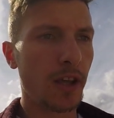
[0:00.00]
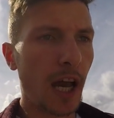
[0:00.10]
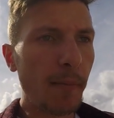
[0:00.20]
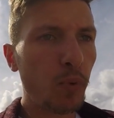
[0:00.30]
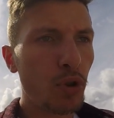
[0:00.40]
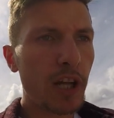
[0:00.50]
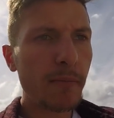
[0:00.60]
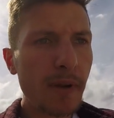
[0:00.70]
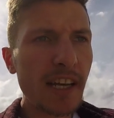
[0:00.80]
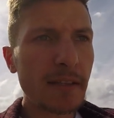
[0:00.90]
Ya
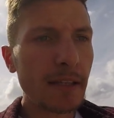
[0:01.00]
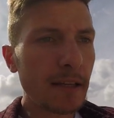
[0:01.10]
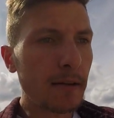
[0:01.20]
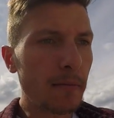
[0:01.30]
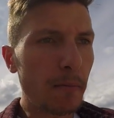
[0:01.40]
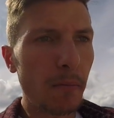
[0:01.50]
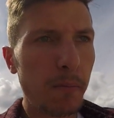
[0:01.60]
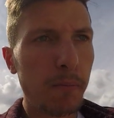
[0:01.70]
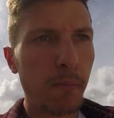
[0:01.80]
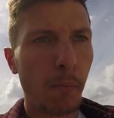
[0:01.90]
bunları biraz
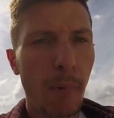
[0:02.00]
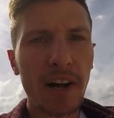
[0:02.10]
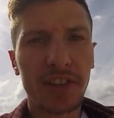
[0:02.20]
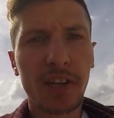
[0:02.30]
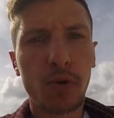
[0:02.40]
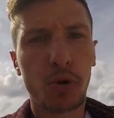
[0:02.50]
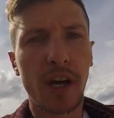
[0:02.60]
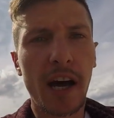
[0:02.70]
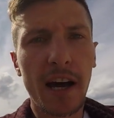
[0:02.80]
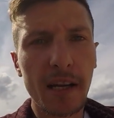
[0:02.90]
mantık kurun
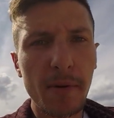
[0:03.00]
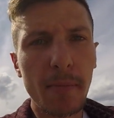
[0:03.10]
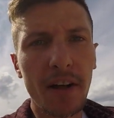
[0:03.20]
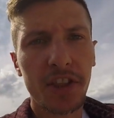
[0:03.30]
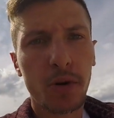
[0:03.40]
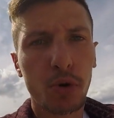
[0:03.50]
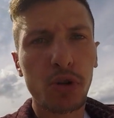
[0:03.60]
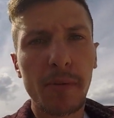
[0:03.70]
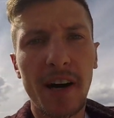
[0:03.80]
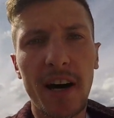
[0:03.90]
ya. Hani bir mantık
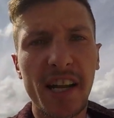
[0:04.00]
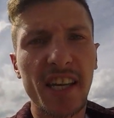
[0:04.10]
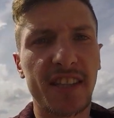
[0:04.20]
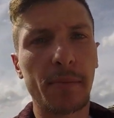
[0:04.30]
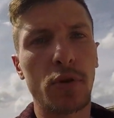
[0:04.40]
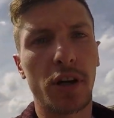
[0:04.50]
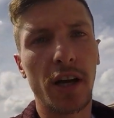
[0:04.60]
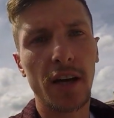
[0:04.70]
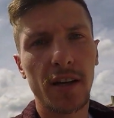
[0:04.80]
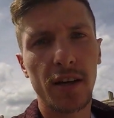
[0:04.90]
kurun da bir araya getirin bunları
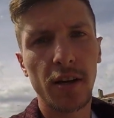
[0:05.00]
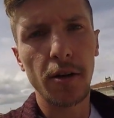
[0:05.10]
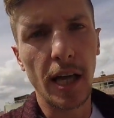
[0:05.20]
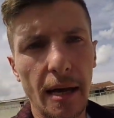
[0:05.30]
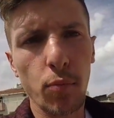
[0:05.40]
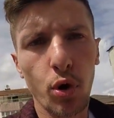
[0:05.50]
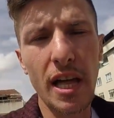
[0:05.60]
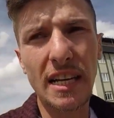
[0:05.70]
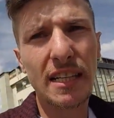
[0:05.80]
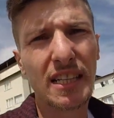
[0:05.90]
ya. Ha bu
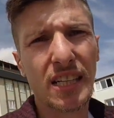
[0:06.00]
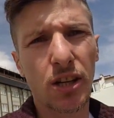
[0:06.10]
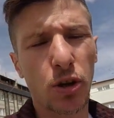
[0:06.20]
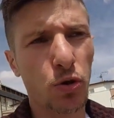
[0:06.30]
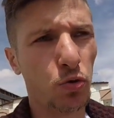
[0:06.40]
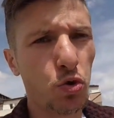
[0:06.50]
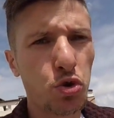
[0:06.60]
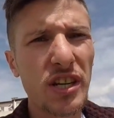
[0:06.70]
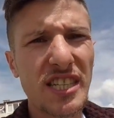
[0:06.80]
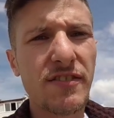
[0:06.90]
kadar
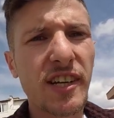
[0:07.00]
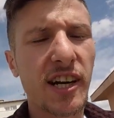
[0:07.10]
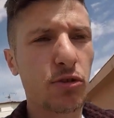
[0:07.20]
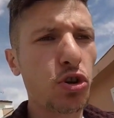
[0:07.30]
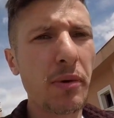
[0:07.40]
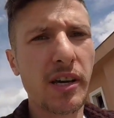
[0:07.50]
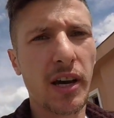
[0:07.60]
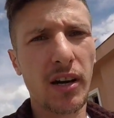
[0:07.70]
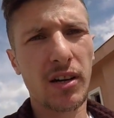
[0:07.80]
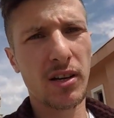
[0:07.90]
düşüncesiz ve katı olmayın
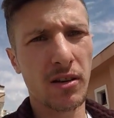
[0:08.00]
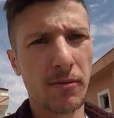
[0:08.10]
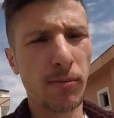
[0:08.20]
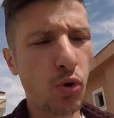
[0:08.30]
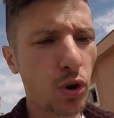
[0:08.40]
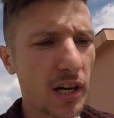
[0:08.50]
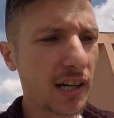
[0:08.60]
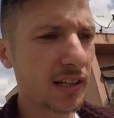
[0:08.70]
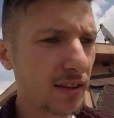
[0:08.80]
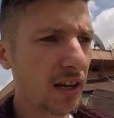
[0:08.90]
ya bu konular
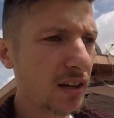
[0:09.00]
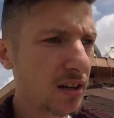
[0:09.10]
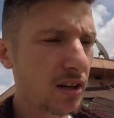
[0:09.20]
hakkında.